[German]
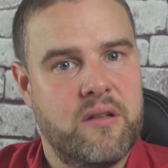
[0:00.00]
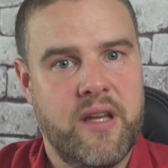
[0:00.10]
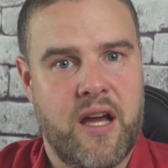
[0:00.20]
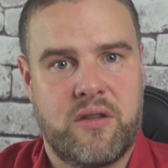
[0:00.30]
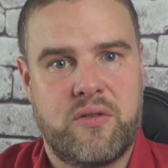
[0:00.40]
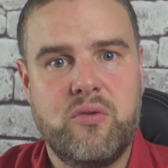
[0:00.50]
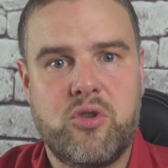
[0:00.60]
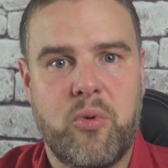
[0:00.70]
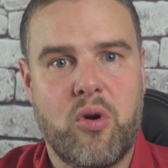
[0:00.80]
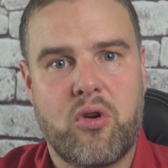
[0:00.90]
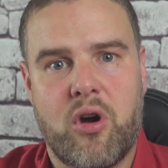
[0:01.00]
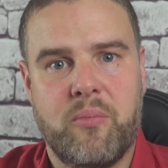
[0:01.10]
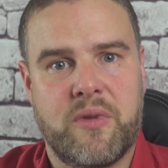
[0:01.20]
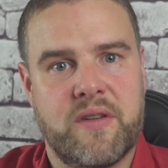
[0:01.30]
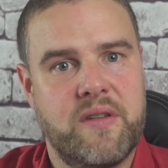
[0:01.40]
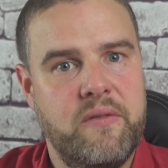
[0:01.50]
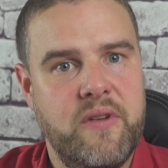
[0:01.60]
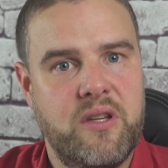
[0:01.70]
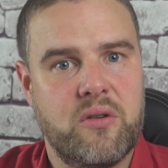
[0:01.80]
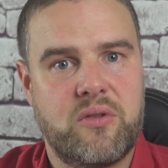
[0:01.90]
ja, Zuspruch kommt, dass die
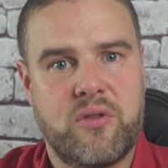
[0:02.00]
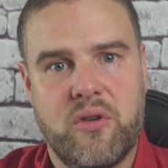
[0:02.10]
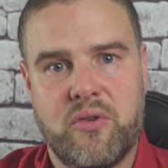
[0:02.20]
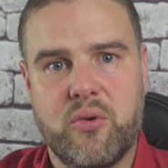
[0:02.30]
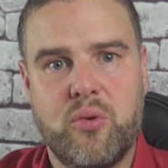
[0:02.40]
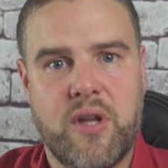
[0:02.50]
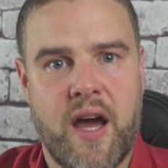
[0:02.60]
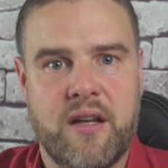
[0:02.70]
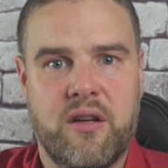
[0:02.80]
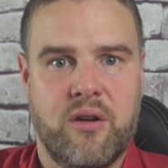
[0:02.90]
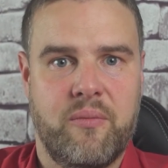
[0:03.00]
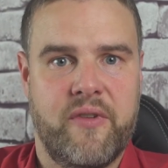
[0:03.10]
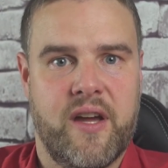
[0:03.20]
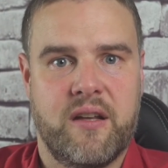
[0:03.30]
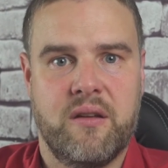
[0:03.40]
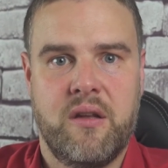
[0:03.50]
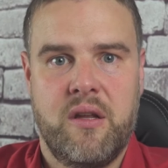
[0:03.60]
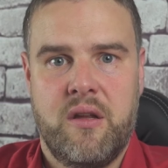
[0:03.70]
Videos so gut angenommen werden.